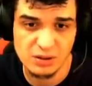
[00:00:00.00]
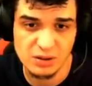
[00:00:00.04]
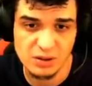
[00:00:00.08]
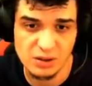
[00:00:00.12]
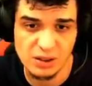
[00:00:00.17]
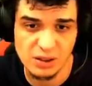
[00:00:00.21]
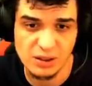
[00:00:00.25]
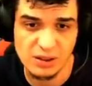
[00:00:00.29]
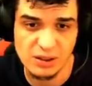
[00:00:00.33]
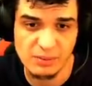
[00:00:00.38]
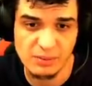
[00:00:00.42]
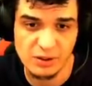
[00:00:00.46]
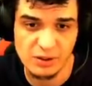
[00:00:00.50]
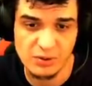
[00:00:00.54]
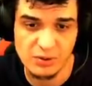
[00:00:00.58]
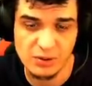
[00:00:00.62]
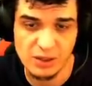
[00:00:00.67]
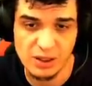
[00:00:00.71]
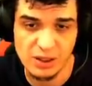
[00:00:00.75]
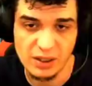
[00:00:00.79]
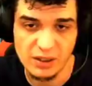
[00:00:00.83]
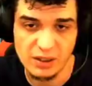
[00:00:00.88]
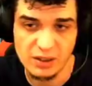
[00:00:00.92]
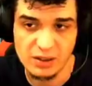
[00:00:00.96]
Ne demek o
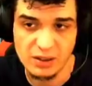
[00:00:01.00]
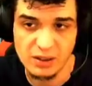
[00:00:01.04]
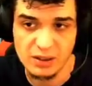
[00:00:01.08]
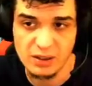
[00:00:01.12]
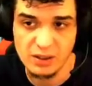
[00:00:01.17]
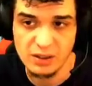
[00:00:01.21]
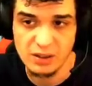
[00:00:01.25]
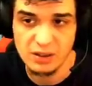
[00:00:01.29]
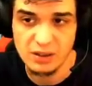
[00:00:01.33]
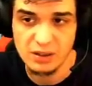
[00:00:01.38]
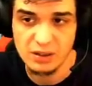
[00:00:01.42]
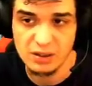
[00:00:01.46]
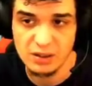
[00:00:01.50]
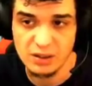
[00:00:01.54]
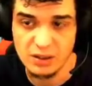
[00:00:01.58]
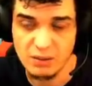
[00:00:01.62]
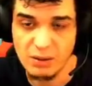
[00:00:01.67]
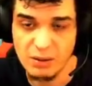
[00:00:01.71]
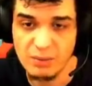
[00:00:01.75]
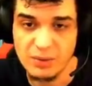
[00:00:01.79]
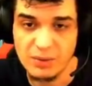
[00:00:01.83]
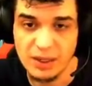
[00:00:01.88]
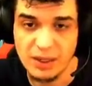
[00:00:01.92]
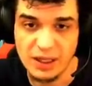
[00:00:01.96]
yani?
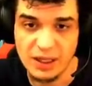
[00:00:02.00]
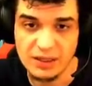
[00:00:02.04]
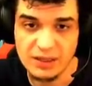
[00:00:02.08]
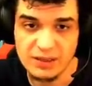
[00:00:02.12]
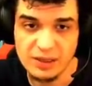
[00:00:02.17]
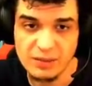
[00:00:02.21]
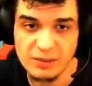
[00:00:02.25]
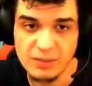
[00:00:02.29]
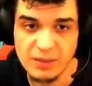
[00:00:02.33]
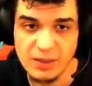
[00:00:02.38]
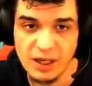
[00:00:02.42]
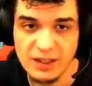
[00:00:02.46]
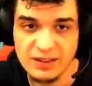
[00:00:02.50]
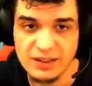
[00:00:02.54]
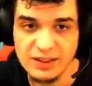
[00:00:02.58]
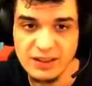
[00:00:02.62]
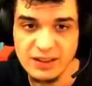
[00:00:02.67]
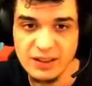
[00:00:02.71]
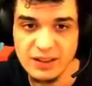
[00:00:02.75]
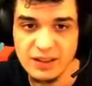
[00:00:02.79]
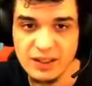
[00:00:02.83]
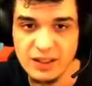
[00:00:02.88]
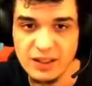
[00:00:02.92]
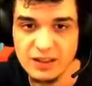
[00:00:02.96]
Tamam karakterim katil
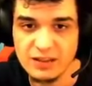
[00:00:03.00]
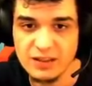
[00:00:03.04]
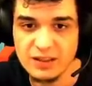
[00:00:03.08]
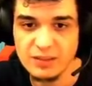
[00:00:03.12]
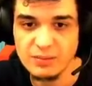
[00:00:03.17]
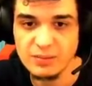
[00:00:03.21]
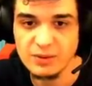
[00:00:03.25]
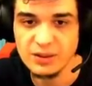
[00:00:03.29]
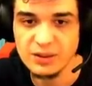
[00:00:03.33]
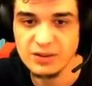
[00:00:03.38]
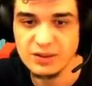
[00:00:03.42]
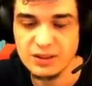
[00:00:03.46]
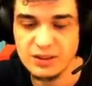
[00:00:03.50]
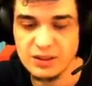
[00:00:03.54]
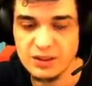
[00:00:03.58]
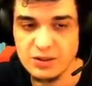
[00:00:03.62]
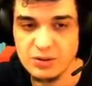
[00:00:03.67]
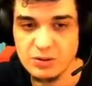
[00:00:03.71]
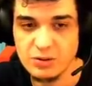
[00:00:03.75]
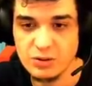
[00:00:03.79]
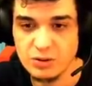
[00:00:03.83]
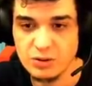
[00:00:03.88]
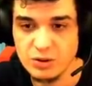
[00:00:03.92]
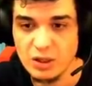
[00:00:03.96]
de karakterimi nasıl
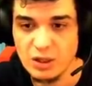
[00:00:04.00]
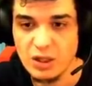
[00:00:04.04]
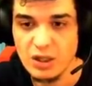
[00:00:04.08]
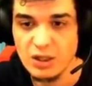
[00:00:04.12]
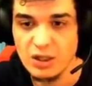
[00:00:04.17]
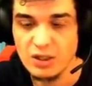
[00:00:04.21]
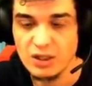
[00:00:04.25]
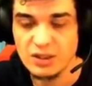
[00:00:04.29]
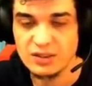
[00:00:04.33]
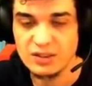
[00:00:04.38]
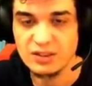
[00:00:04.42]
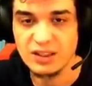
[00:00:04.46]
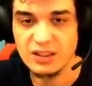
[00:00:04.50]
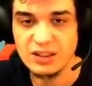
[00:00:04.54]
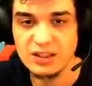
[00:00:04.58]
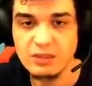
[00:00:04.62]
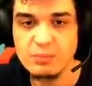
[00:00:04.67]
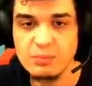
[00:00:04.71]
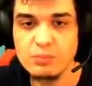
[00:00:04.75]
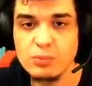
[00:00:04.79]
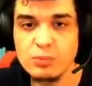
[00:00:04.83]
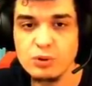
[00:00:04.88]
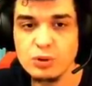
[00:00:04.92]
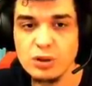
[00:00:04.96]
değiştiriyoruz?
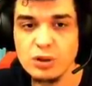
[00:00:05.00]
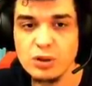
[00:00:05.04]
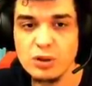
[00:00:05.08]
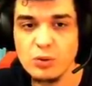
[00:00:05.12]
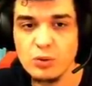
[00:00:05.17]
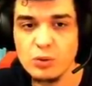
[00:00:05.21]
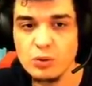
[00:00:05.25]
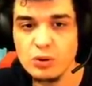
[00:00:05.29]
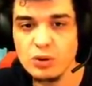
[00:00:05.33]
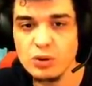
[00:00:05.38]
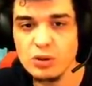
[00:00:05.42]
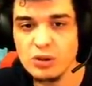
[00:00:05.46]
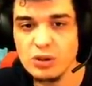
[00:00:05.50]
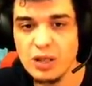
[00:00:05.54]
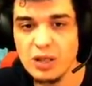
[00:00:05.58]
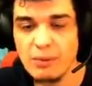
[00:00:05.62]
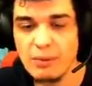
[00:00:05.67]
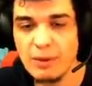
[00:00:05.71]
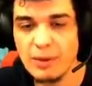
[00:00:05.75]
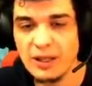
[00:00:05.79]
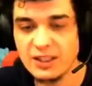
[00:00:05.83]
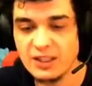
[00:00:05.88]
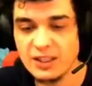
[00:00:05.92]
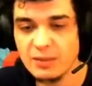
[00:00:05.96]
Sanırım burada oyunun daha
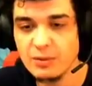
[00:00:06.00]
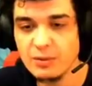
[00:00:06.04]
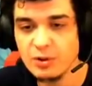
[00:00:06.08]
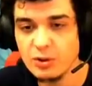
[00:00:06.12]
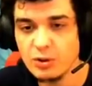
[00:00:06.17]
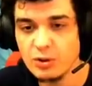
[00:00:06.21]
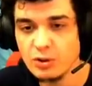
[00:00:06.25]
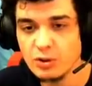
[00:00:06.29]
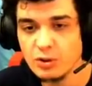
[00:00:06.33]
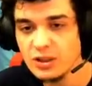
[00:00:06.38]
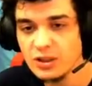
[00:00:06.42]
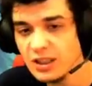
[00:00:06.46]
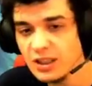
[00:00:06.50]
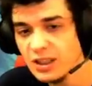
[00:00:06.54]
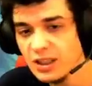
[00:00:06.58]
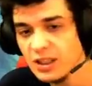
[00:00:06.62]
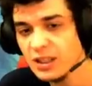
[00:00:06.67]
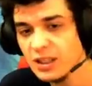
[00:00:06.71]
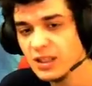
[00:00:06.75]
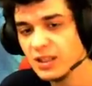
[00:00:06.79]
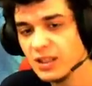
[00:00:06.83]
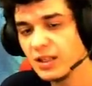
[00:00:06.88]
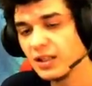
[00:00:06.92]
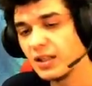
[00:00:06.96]
başlamadan önce de
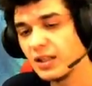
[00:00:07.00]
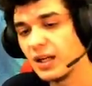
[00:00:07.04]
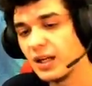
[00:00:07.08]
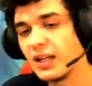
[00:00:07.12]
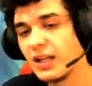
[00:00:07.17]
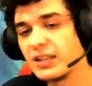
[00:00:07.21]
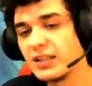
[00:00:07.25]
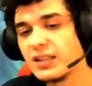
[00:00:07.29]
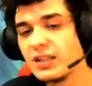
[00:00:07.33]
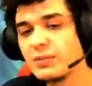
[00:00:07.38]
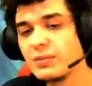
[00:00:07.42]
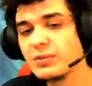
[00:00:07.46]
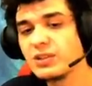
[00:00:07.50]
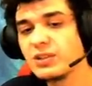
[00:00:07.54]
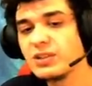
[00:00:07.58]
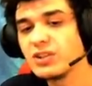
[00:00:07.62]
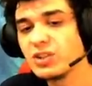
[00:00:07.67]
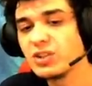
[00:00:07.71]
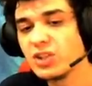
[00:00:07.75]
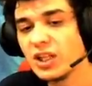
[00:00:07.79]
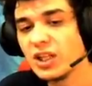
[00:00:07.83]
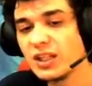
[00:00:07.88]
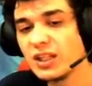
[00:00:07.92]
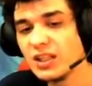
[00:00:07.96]
karakterimizin
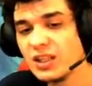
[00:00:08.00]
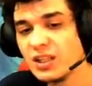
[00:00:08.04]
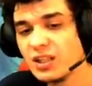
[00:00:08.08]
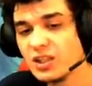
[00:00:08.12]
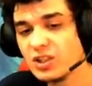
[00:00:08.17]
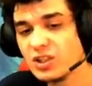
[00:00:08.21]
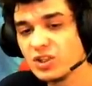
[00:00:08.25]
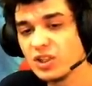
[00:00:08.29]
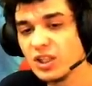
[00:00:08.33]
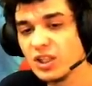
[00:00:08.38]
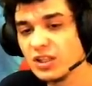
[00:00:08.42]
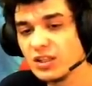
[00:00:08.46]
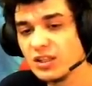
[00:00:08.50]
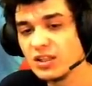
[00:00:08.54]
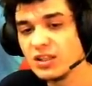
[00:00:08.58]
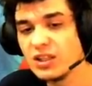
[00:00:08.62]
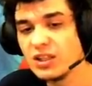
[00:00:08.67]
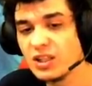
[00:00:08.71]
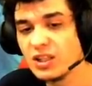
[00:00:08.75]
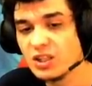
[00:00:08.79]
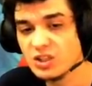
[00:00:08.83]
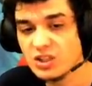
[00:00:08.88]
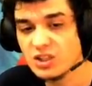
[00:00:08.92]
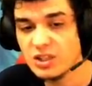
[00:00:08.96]
dışarıdan e, şeklini
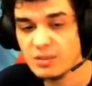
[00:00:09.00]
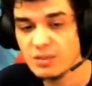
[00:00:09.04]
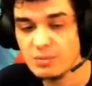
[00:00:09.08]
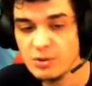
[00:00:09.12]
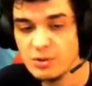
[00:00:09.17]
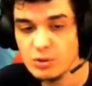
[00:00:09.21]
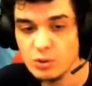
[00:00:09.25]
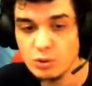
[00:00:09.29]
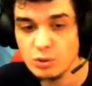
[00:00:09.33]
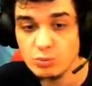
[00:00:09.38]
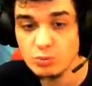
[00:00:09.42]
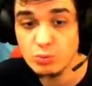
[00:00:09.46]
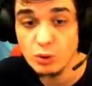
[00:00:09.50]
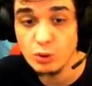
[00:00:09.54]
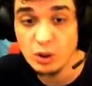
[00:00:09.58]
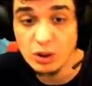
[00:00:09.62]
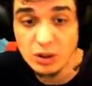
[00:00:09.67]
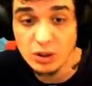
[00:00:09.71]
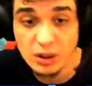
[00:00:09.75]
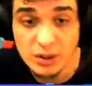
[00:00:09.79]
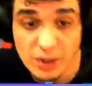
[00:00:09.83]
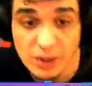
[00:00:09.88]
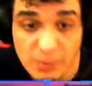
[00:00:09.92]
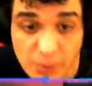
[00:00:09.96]
değiştirebiliyoruz. Bu
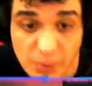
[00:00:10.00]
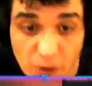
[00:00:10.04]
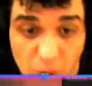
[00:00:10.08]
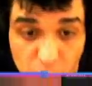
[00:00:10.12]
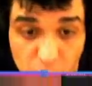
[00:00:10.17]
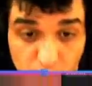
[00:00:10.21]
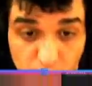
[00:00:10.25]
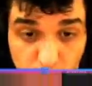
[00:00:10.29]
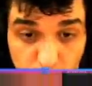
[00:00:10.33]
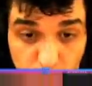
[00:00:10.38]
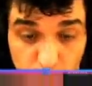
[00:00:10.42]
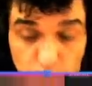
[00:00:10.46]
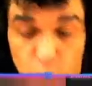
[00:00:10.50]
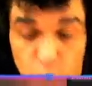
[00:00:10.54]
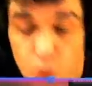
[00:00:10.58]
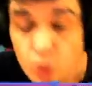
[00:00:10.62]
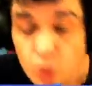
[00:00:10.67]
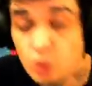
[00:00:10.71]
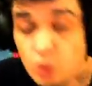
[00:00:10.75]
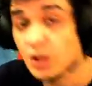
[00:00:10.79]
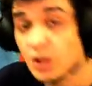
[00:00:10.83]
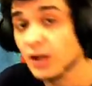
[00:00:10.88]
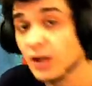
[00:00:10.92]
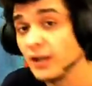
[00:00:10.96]
arada adam bana
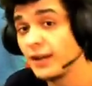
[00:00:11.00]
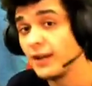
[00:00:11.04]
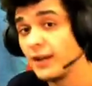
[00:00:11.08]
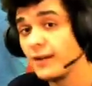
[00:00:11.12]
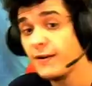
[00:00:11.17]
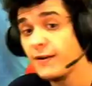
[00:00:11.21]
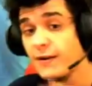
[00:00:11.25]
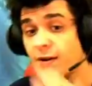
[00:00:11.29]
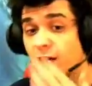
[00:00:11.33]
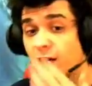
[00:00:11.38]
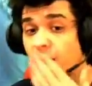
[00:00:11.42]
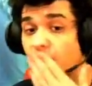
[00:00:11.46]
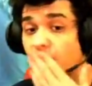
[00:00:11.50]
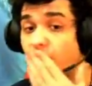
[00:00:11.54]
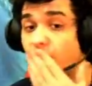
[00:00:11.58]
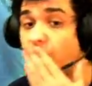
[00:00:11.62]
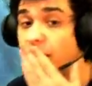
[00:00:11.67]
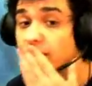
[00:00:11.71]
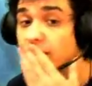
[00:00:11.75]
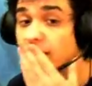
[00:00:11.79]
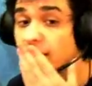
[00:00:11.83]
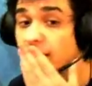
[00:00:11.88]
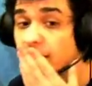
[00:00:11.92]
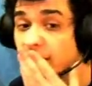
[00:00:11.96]
3 tane
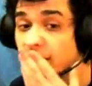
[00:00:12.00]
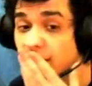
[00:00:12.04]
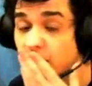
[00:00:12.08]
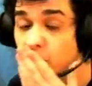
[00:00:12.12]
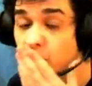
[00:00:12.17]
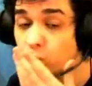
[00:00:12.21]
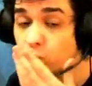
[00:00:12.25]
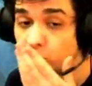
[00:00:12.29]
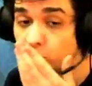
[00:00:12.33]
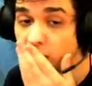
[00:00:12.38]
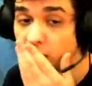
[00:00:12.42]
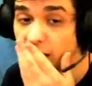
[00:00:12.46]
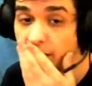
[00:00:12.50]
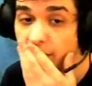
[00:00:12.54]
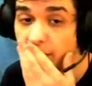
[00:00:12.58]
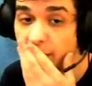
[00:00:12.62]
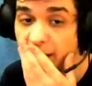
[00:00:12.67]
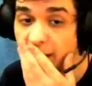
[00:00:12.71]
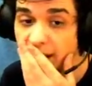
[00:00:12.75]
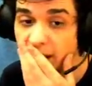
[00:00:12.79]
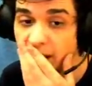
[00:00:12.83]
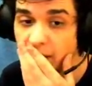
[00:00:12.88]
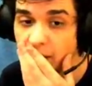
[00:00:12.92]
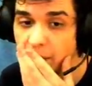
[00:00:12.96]
adam bana 3 tane
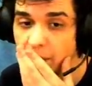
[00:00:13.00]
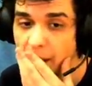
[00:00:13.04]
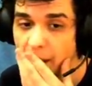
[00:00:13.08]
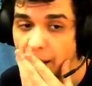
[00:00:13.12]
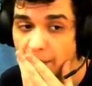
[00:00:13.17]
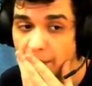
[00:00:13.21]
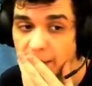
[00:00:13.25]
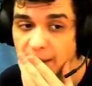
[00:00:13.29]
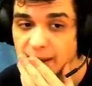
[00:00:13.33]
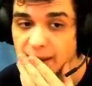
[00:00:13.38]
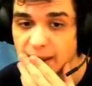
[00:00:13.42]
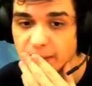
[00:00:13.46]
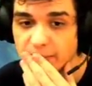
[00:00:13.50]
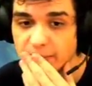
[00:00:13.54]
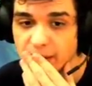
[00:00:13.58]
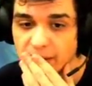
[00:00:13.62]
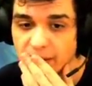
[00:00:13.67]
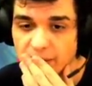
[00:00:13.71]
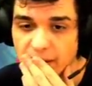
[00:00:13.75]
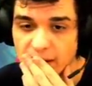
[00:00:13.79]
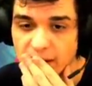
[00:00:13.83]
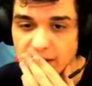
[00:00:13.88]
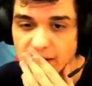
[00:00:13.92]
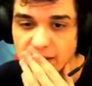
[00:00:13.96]
bedava pembe
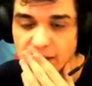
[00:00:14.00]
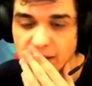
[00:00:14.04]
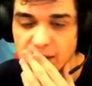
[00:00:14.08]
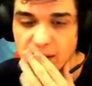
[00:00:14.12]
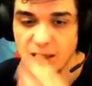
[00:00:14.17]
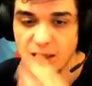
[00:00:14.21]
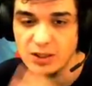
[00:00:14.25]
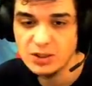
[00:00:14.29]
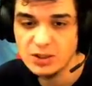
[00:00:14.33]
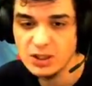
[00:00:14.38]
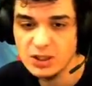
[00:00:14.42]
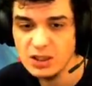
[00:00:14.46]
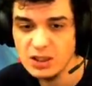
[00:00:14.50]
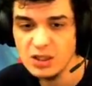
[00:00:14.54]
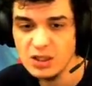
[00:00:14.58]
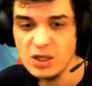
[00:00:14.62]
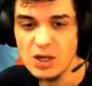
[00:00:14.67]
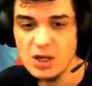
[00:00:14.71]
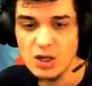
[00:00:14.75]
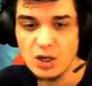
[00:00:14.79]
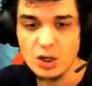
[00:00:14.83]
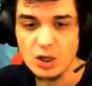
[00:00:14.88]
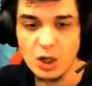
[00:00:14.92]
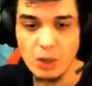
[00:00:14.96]
itemden verdi arkadaşlar.
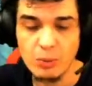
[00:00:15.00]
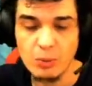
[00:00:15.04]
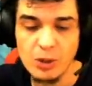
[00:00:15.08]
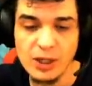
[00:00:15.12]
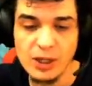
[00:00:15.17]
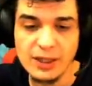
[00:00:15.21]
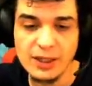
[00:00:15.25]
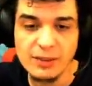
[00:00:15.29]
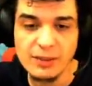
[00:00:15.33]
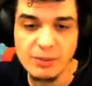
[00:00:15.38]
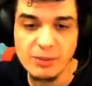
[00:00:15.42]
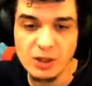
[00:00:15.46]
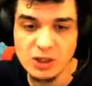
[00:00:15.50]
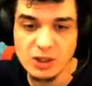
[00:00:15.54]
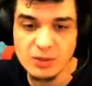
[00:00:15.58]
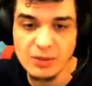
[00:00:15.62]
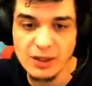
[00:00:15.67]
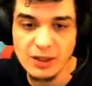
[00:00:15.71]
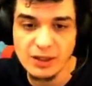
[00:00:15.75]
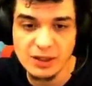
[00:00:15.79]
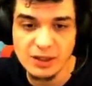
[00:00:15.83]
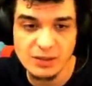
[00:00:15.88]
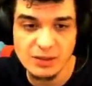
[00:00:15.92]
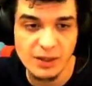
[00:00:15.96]
Kabul ettim
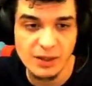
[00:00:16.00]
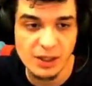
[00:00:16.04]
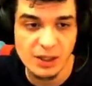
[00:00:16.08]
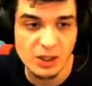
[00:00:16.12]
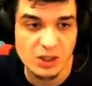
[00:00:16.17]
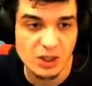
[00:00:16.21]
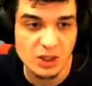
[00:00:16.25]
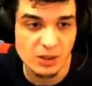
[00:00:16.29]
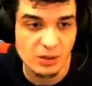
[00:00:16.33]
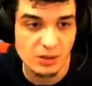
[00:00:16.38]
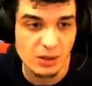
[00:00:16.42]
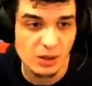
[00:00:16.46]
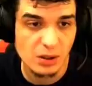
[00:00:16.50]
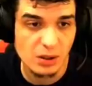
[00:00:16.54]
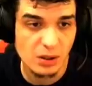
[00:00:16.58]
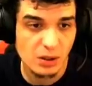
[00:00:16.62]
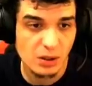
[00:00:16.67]
acaba ne zaman geçecek?